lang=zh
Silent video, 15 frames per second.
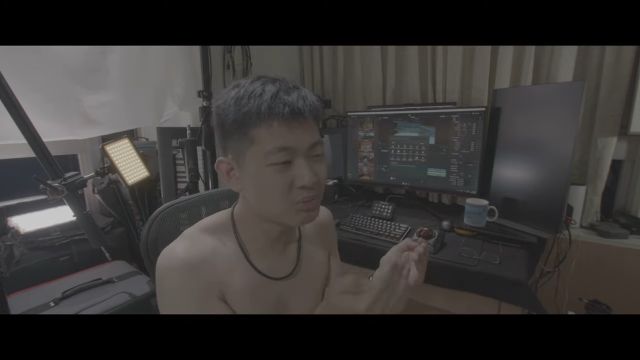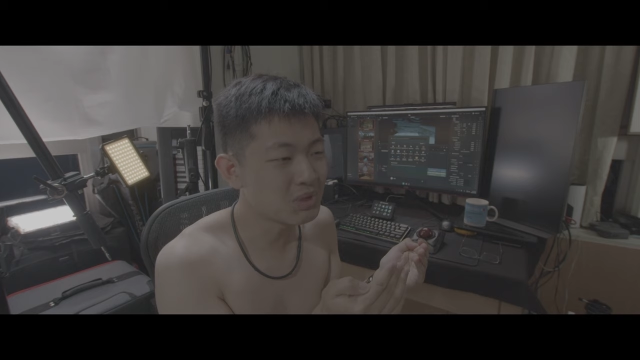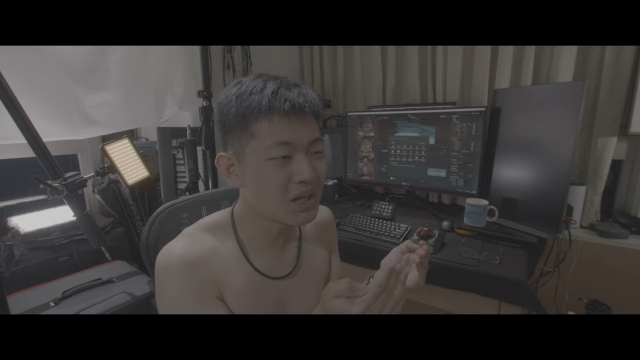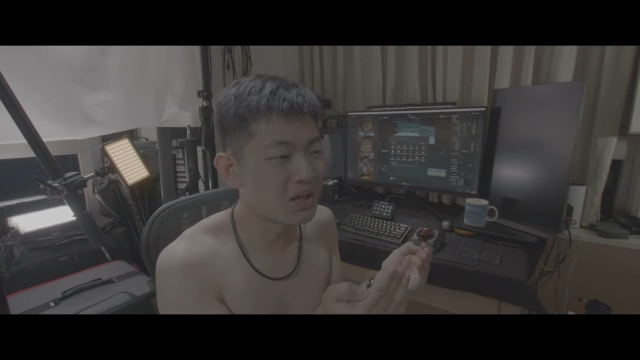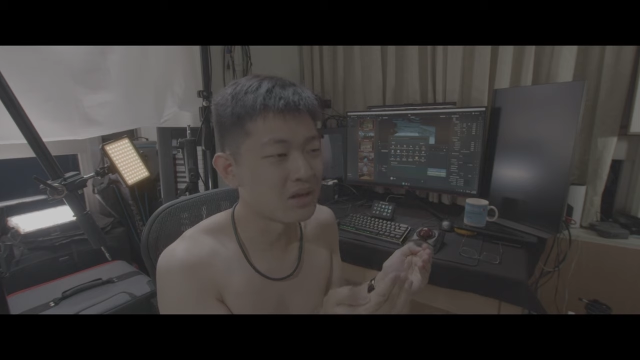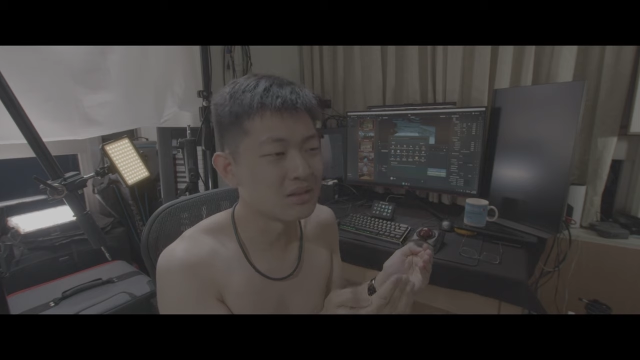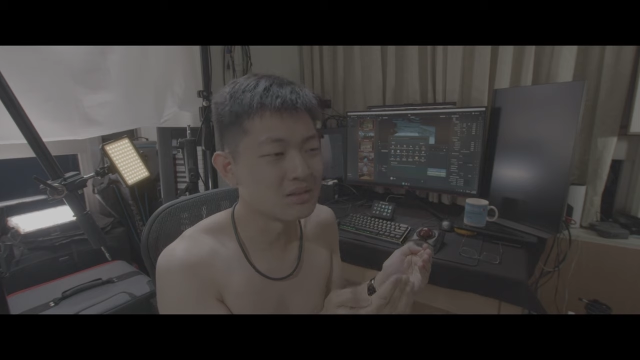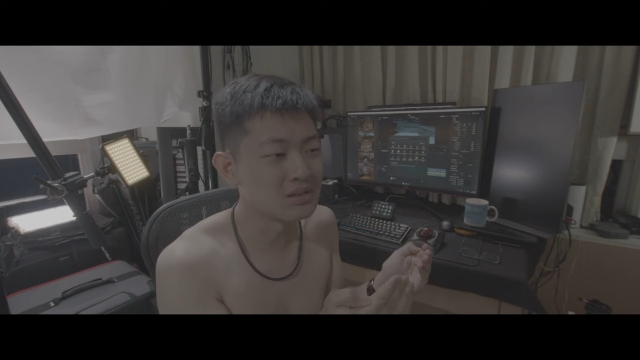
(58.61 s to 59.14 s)

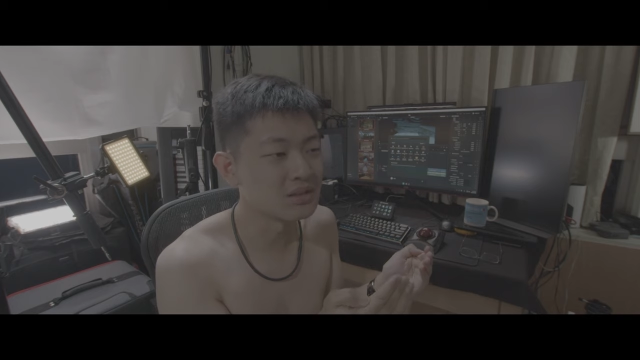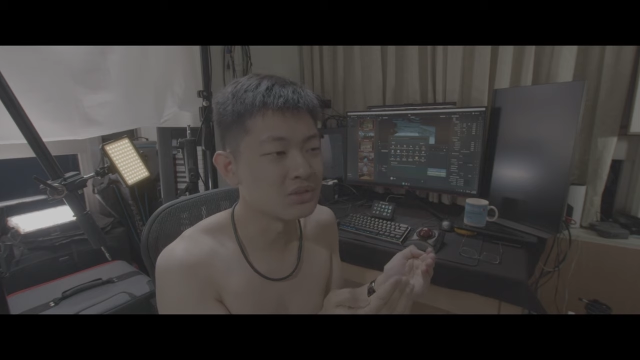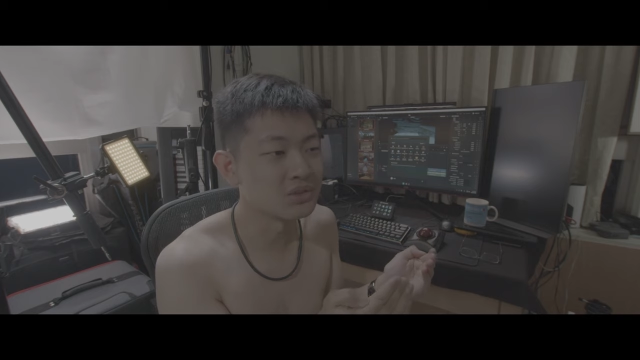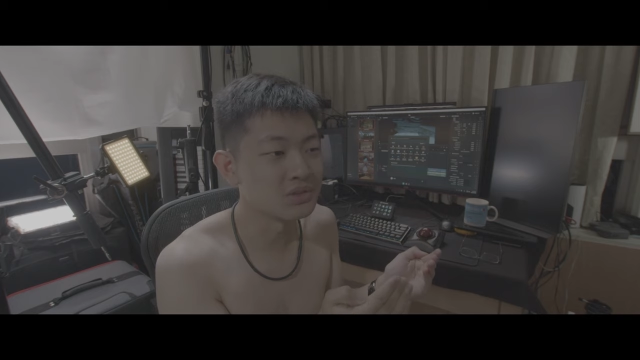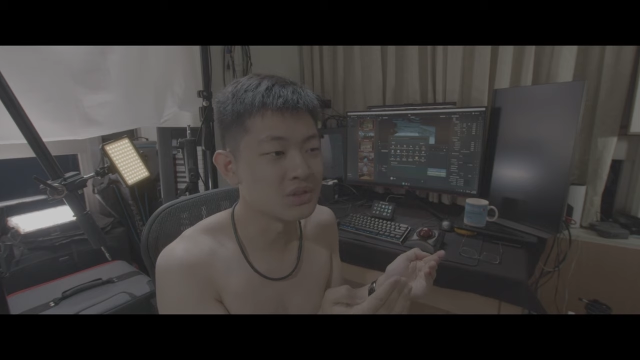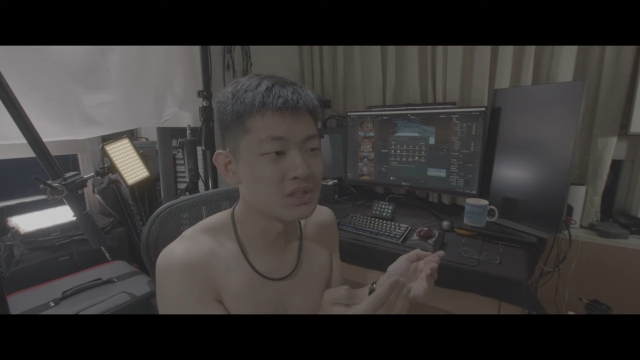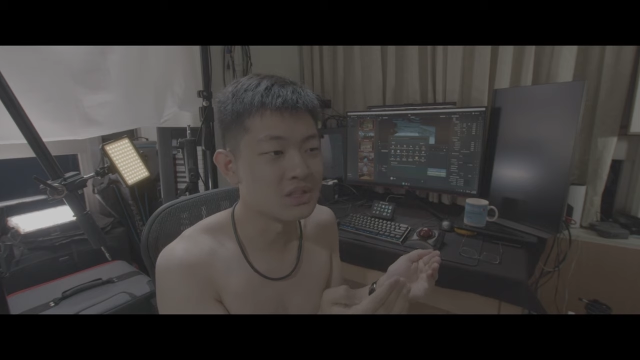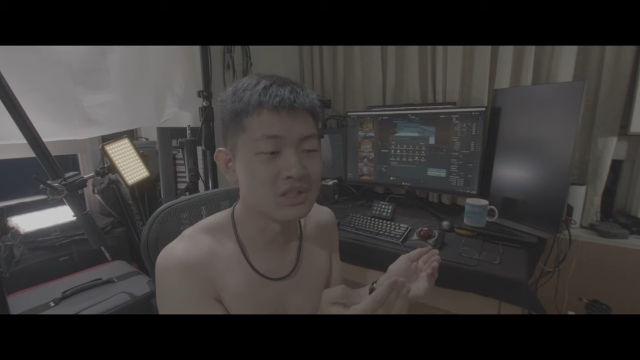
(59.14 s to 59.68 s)
Deck 这个
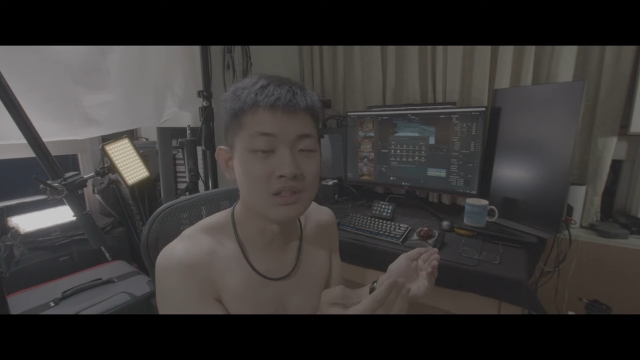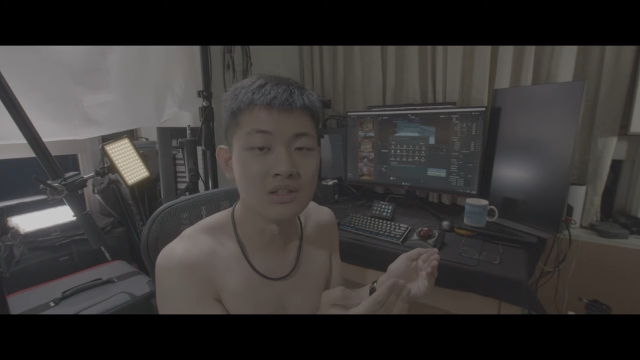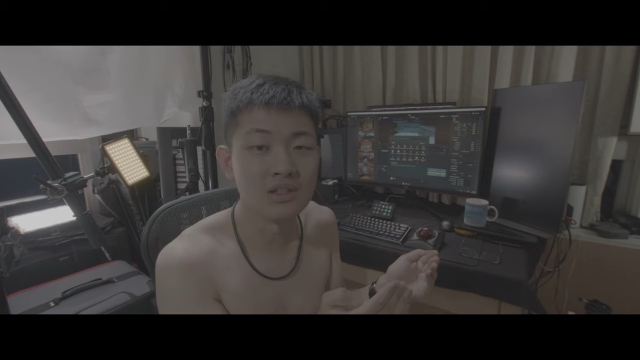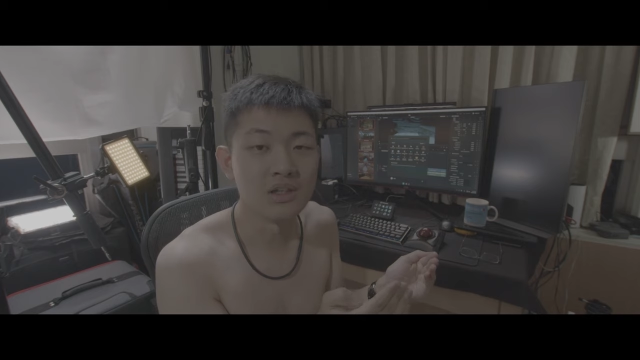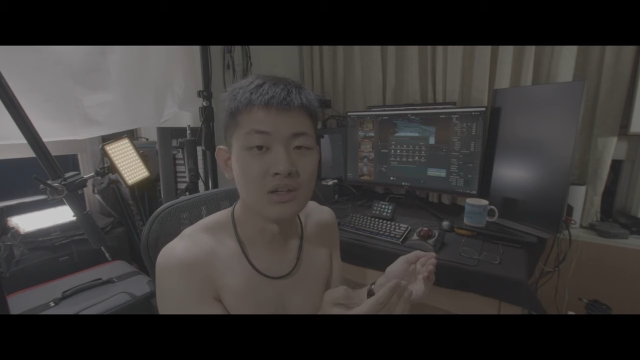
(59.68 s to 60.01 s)
东西是